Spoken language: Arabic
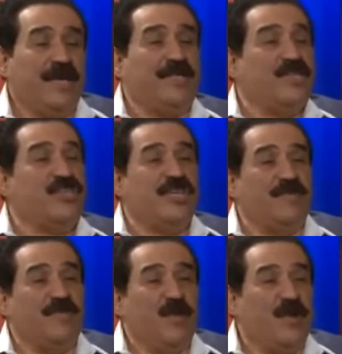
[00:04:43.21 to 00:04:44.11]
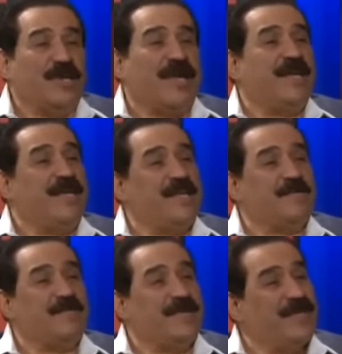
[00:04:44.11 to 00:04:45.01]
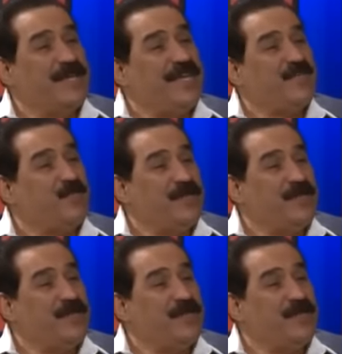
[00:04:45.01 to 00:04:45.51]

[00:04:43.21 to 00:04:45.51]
انت جيت بلون غريب ريف